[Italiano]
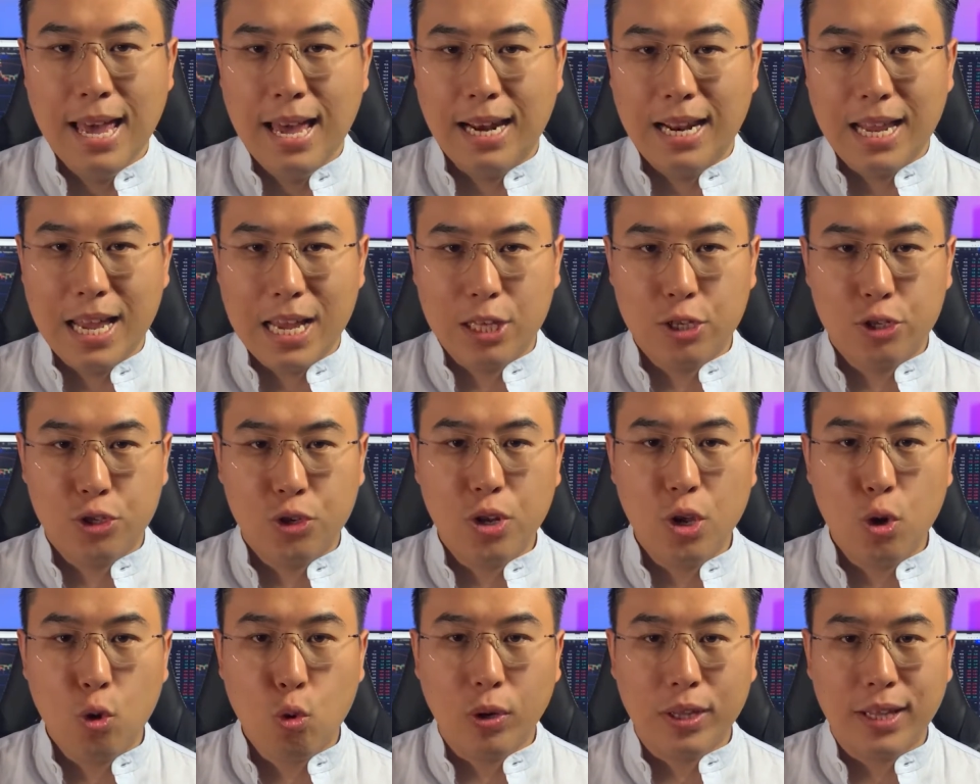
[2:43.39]
Le
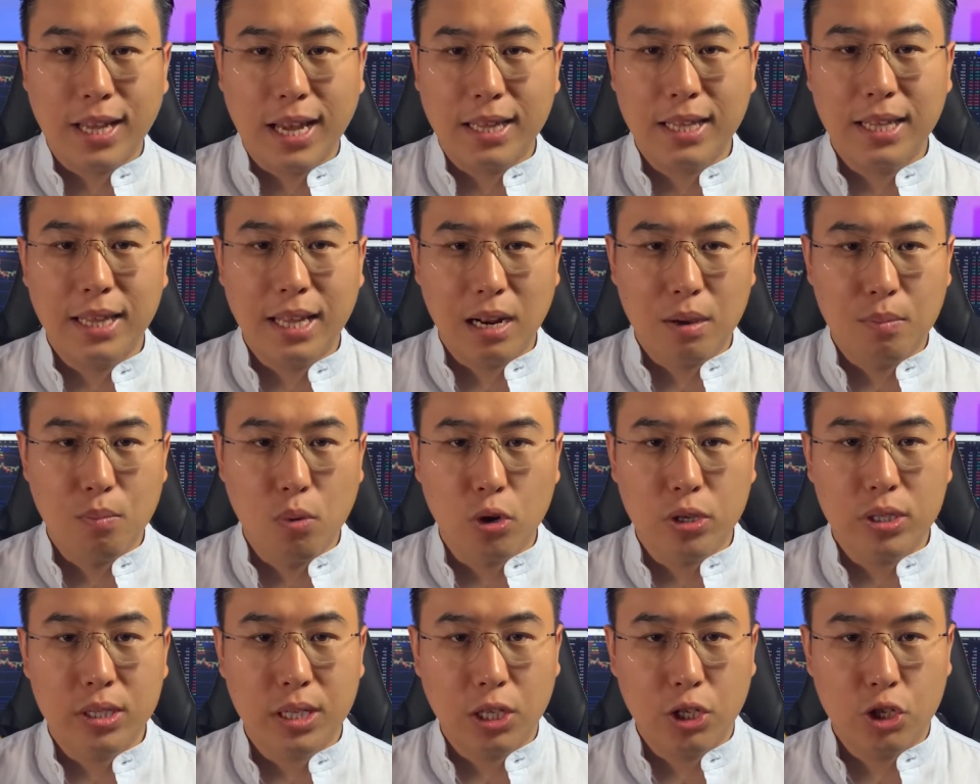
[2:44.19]
azioni quotate nella
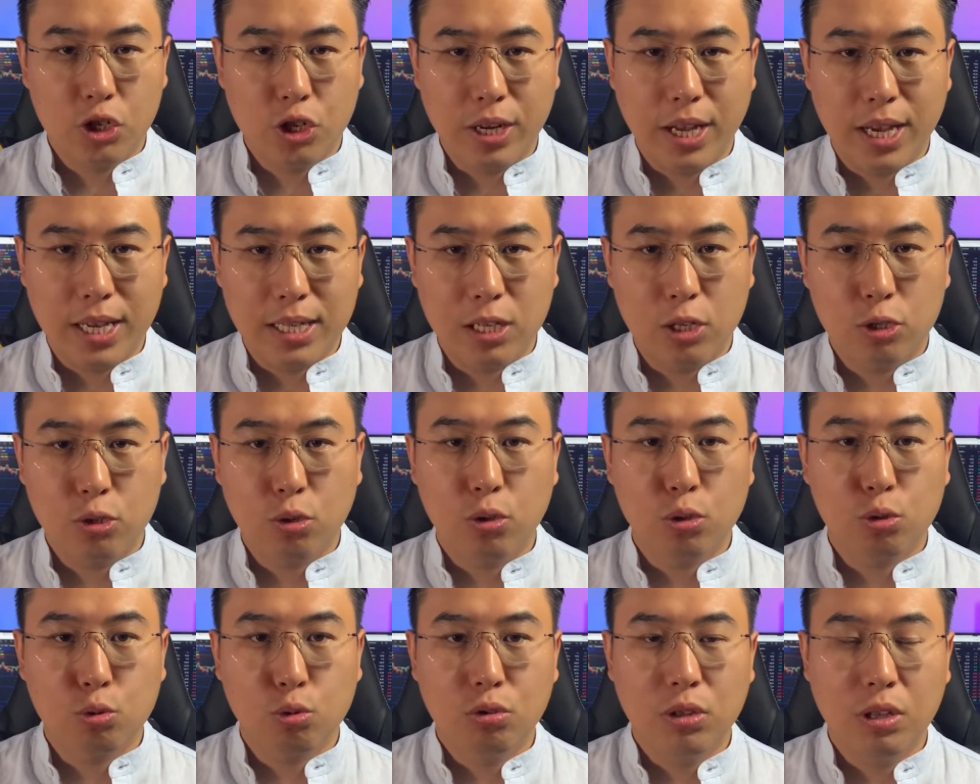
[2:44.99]
borsa cinese
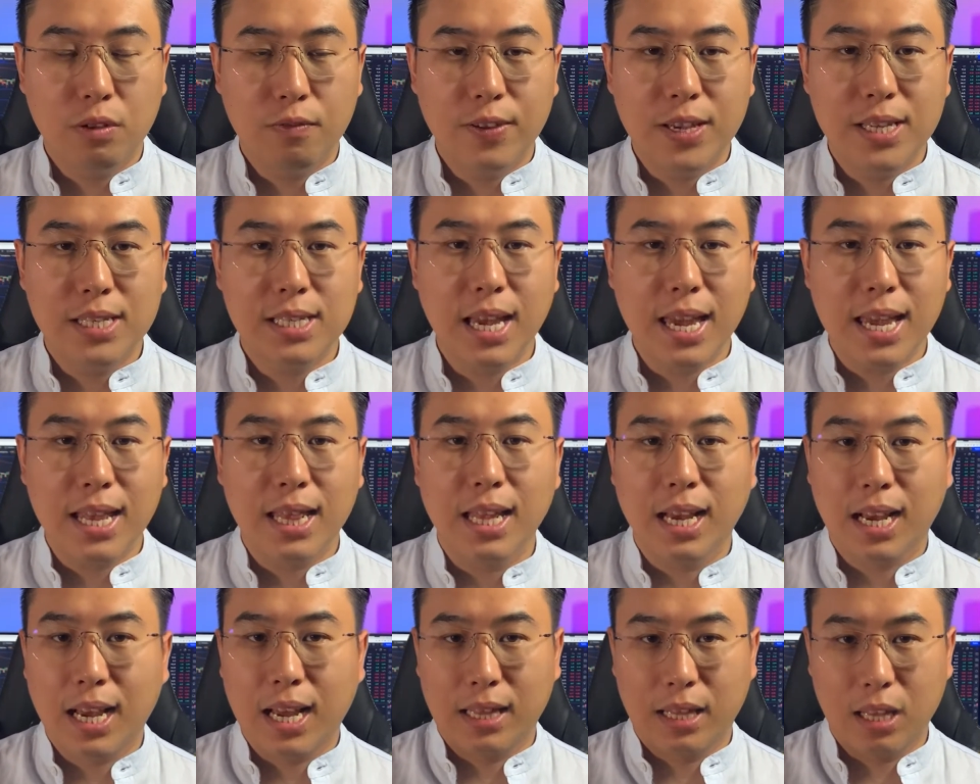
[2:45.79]
sono suddivise
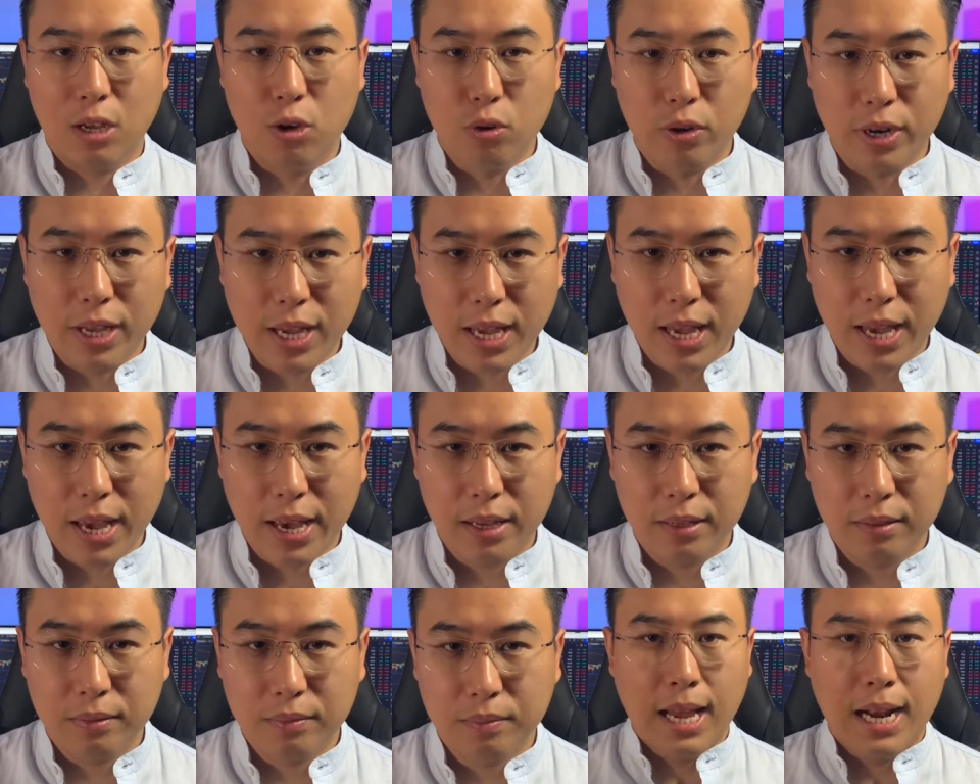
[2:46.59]
in
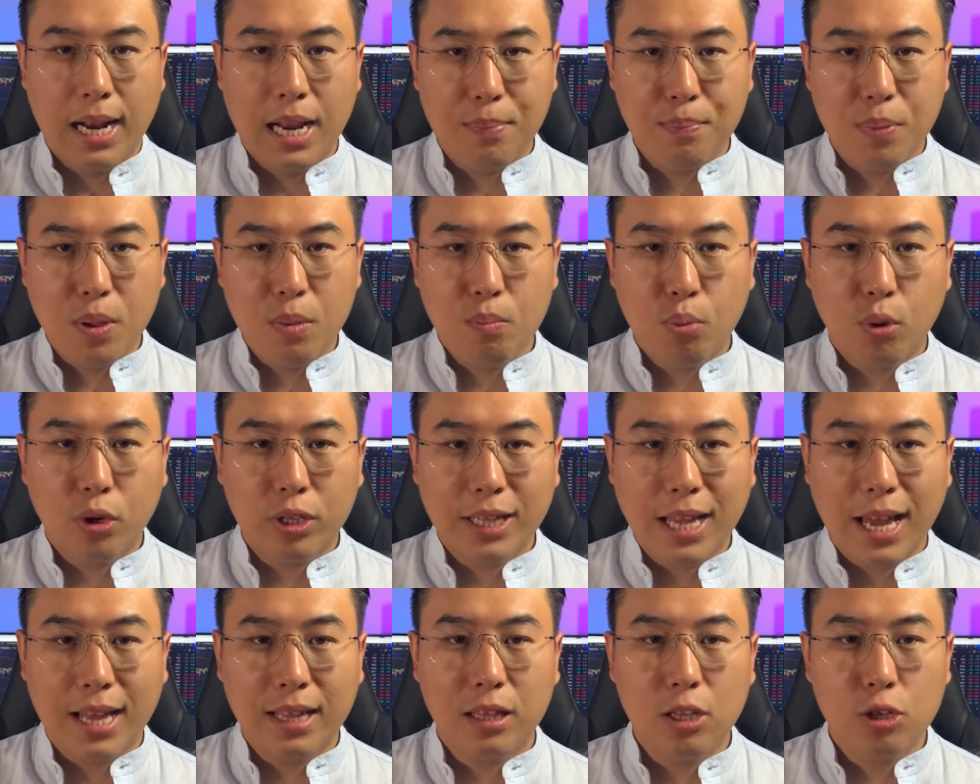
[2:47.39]
categorie. Le più
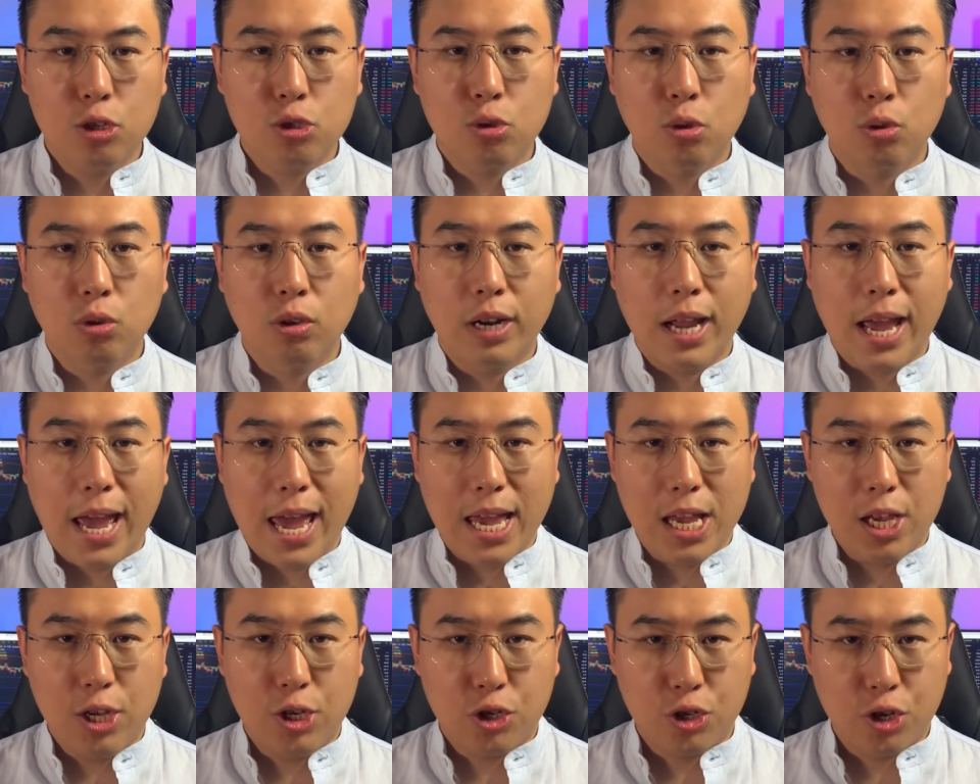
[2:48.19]
importanti sono le
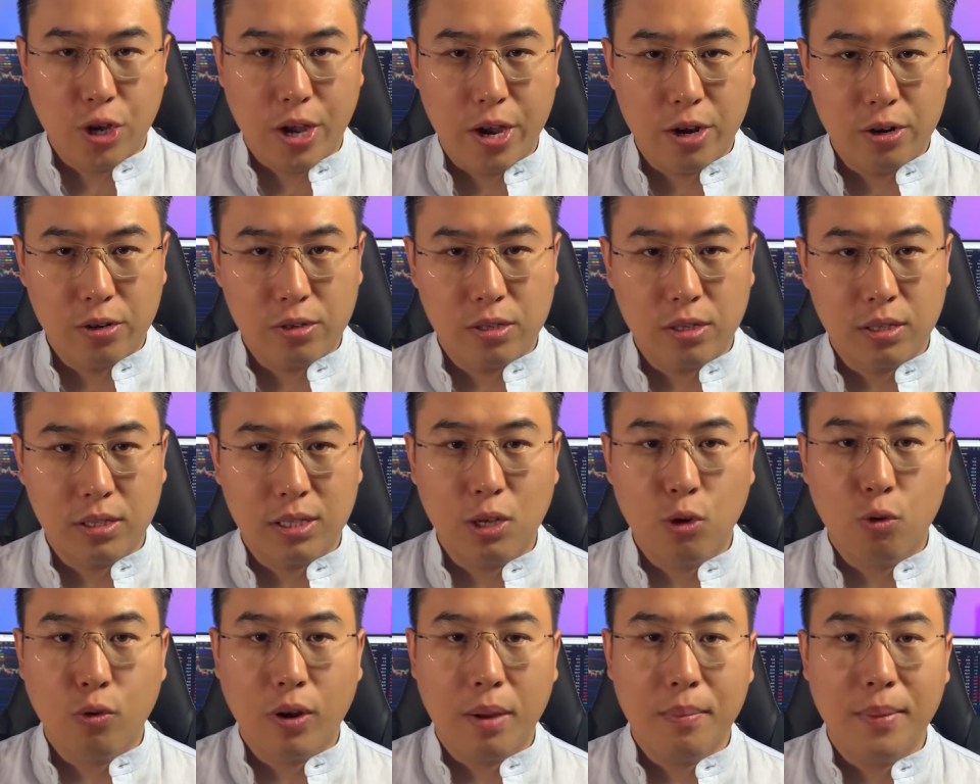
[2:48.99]
A-shares,
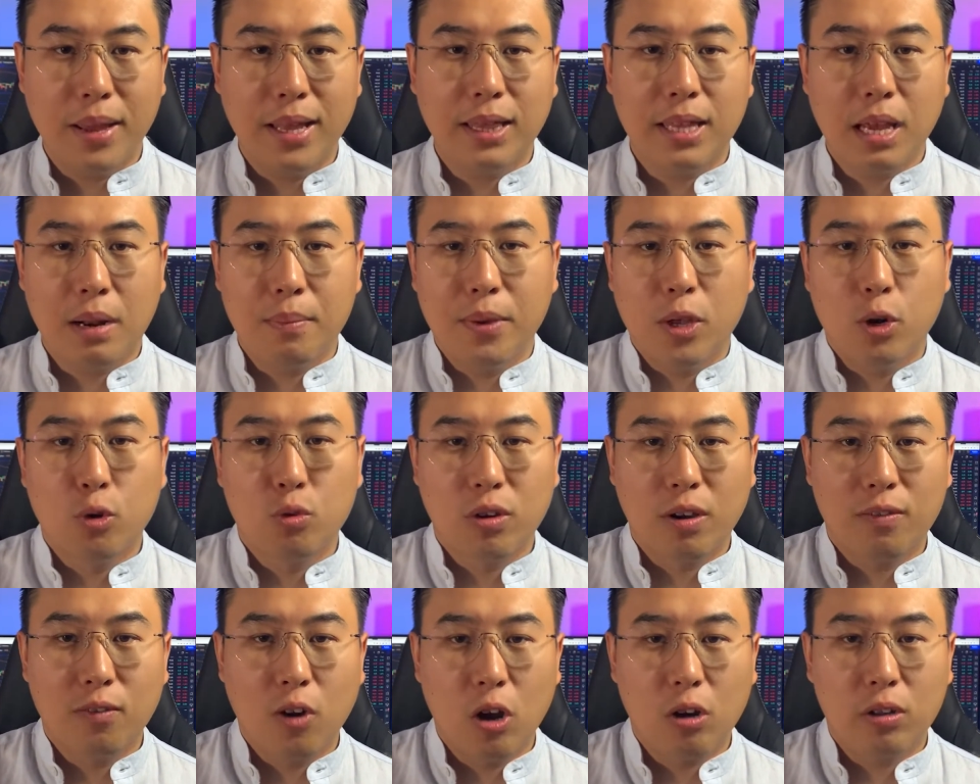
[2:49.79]
sicuramente almeno
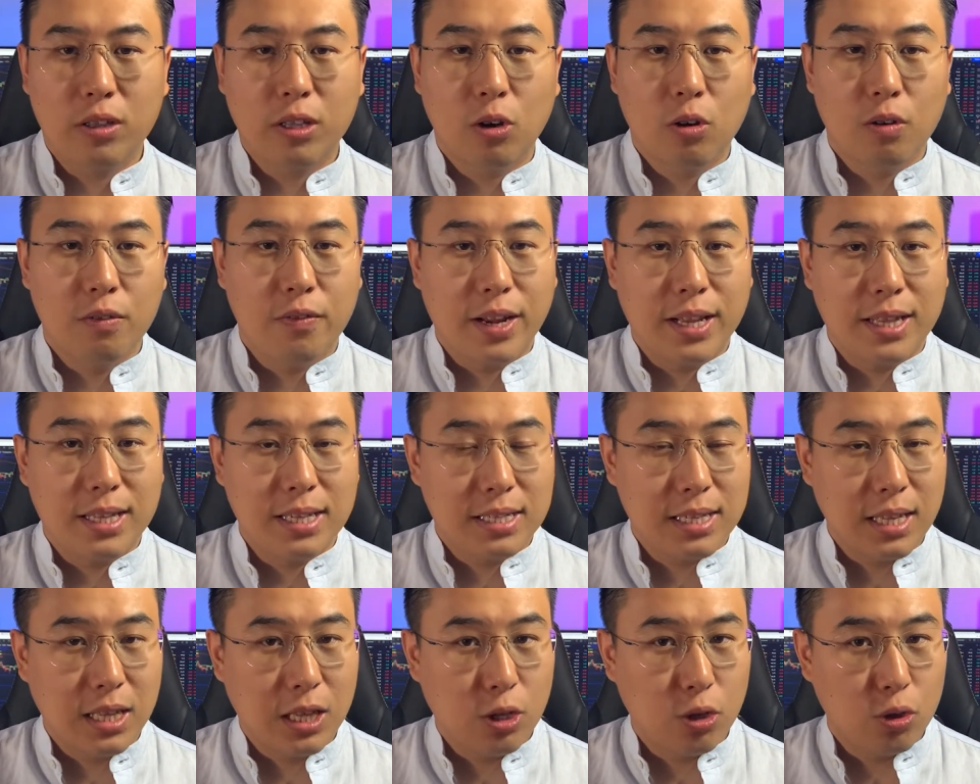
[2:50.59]
una volta lo avrete
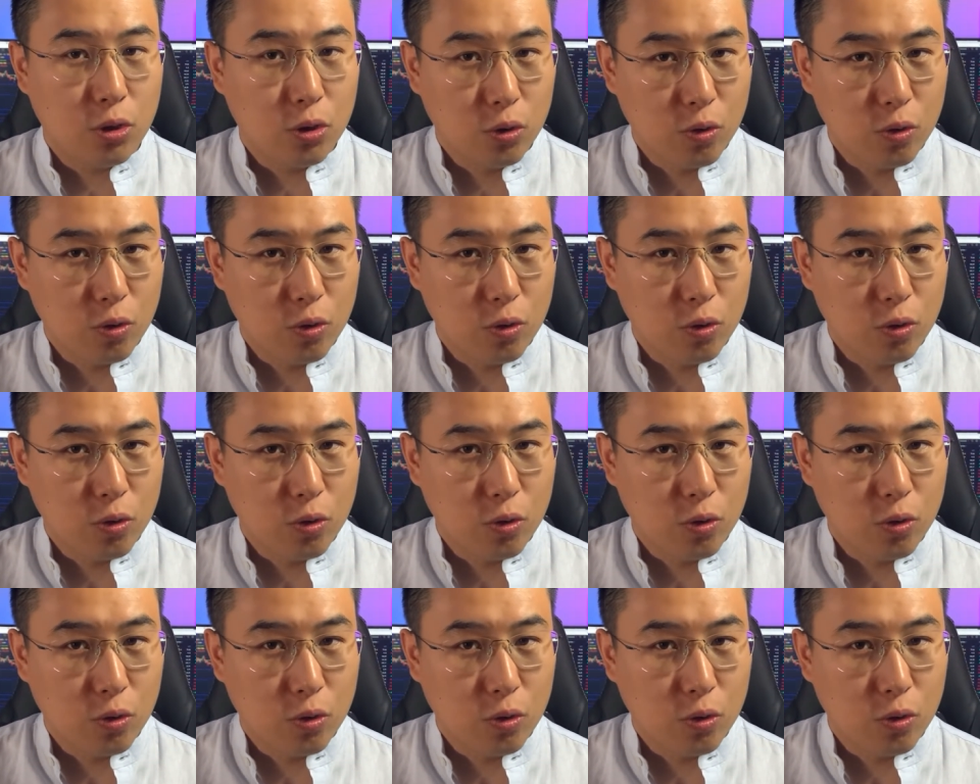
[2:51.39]
sentito